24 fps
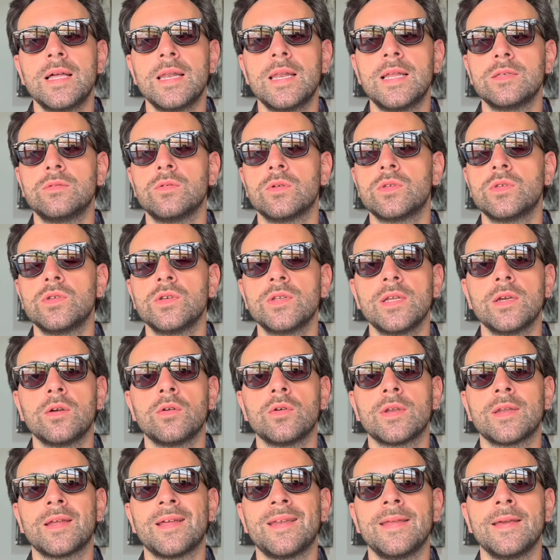la situazione
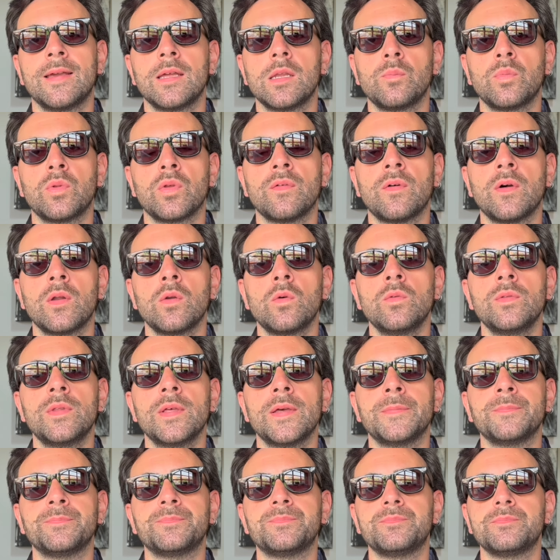con le
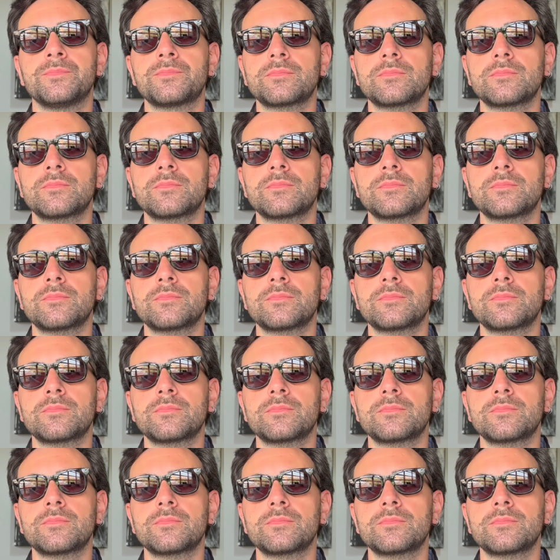criptovalute